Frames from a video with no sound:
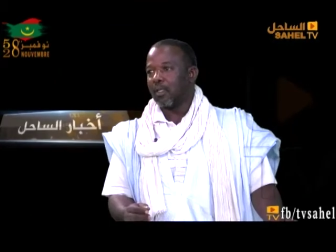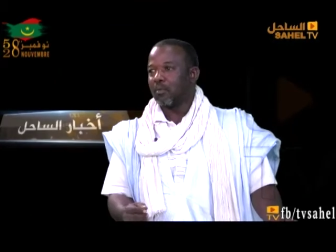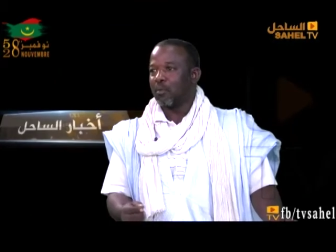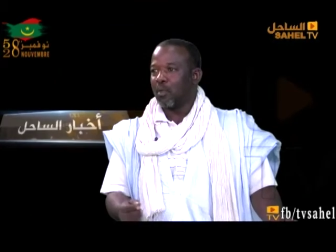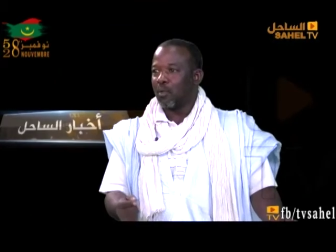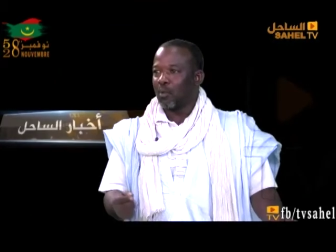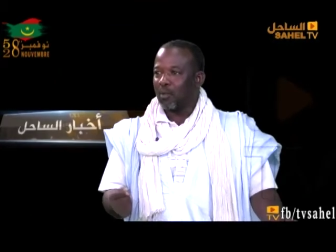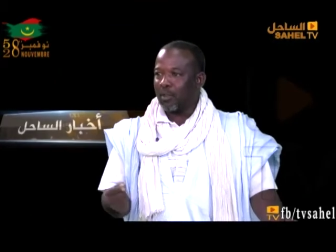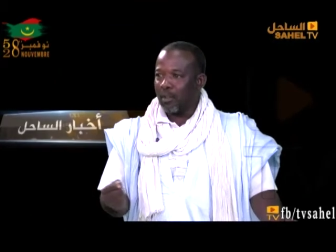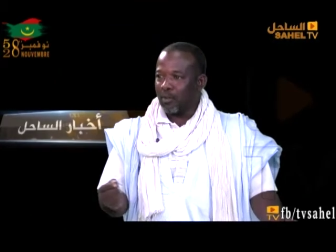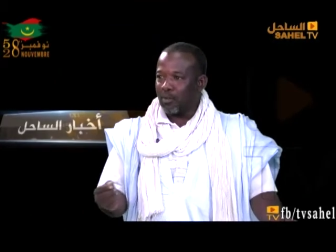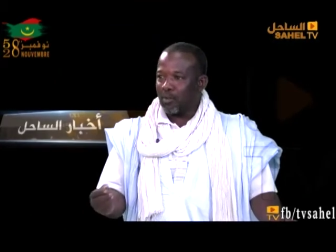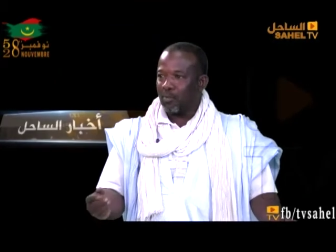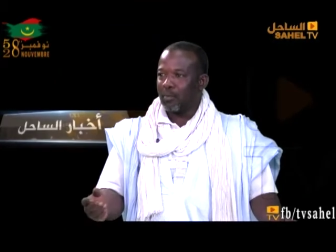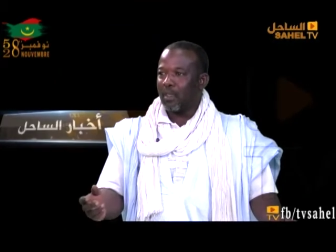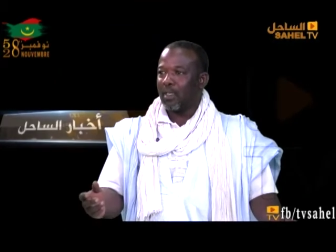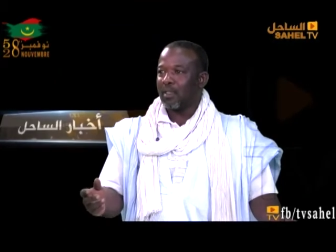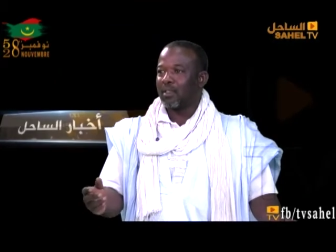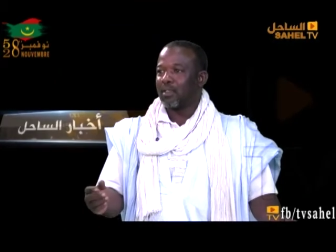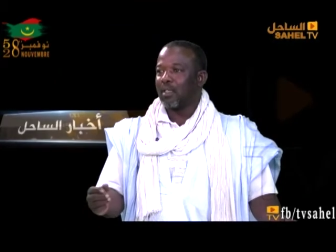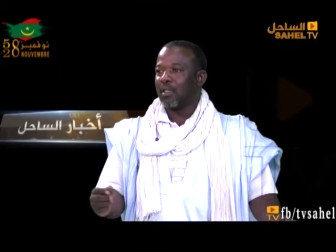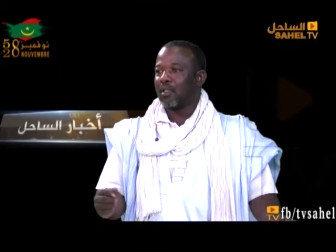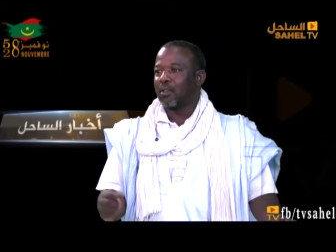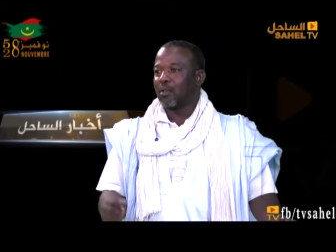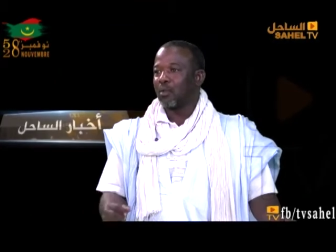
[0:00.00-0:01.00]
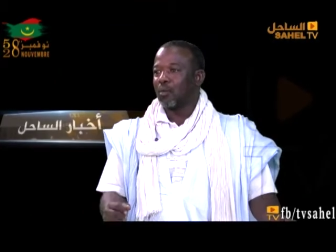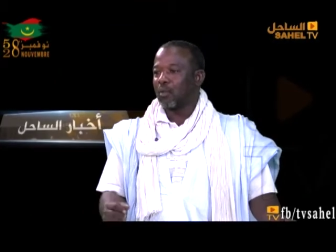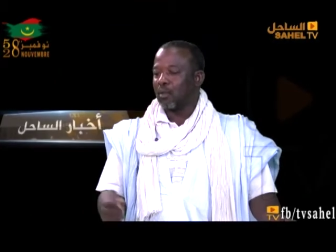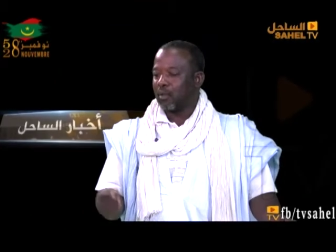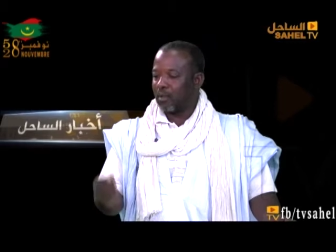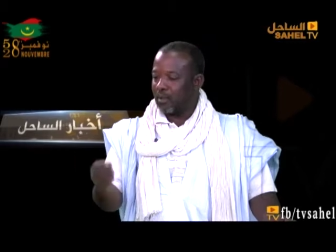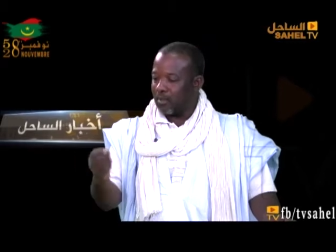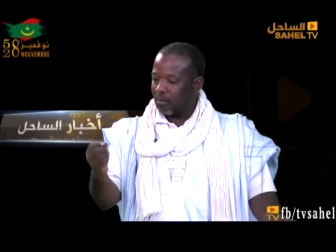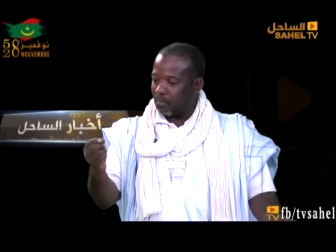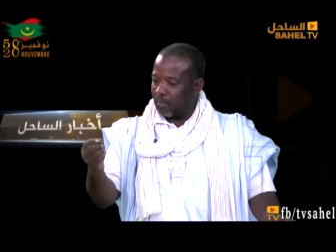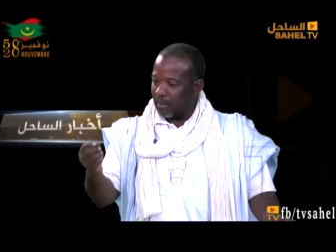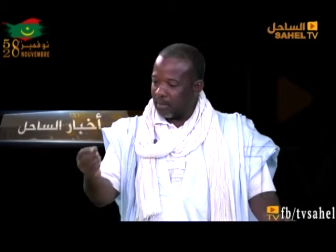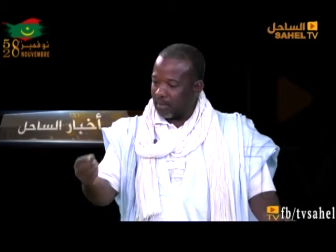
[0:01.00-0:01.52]
منوطة
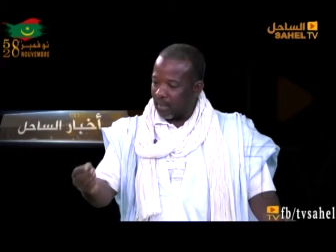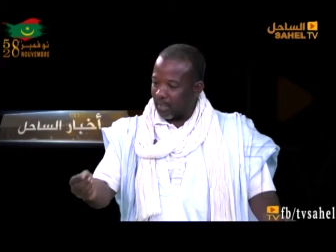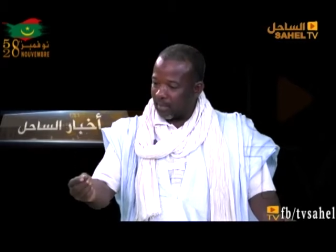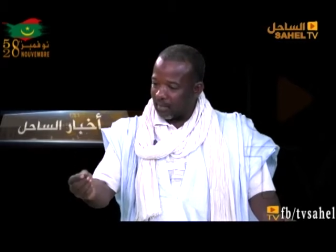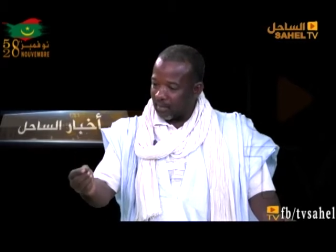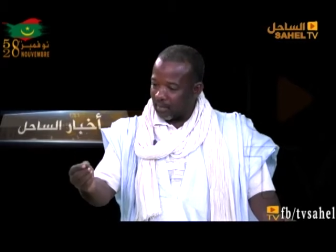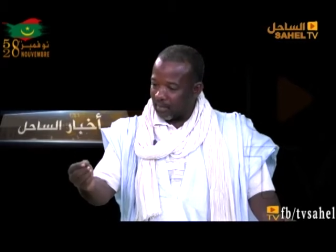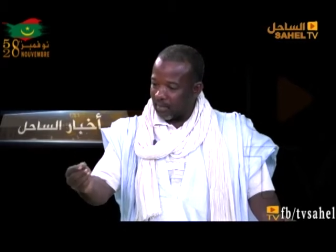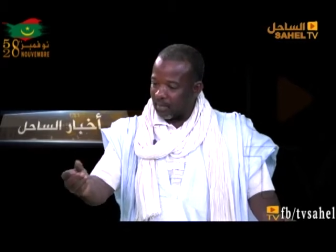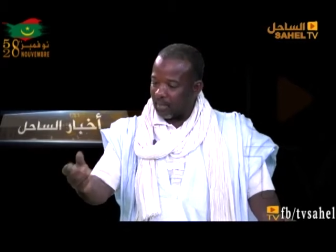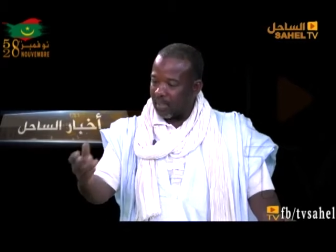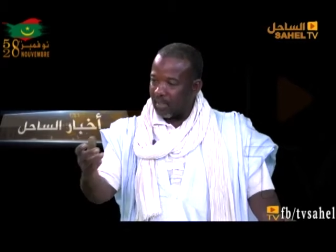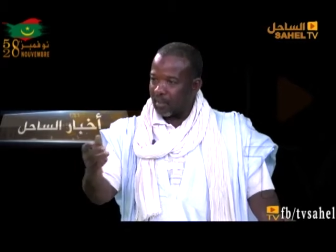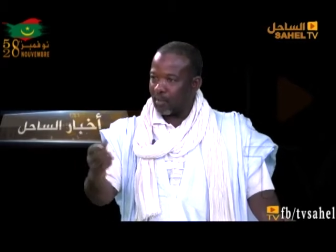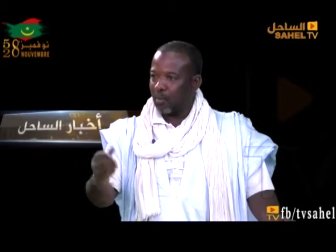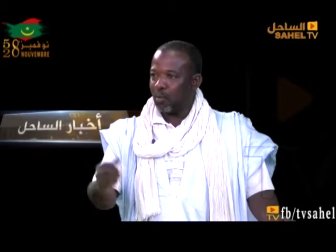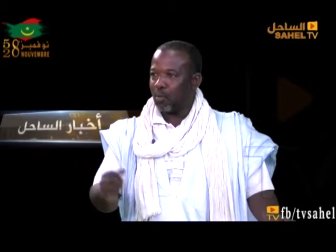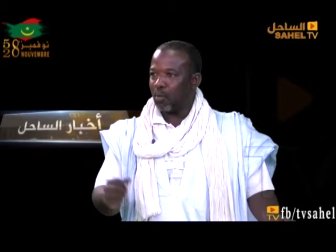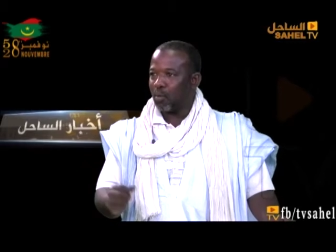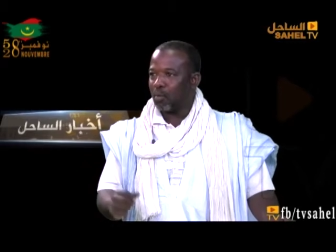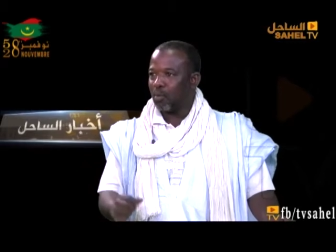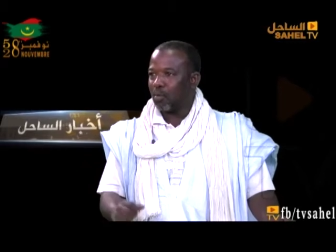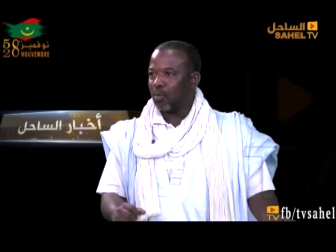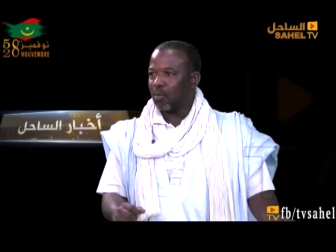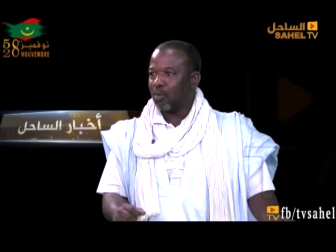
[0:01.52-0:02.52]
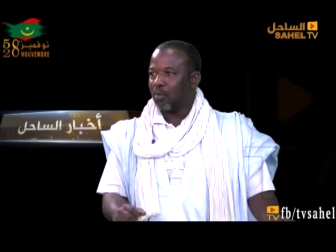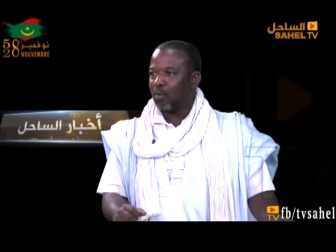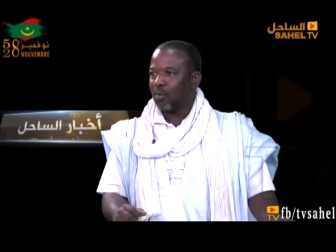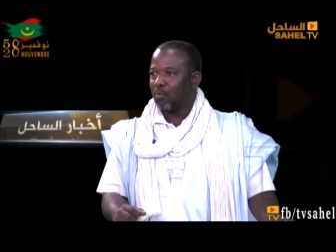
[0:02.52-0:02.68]
بتحقيق هذه الحقوق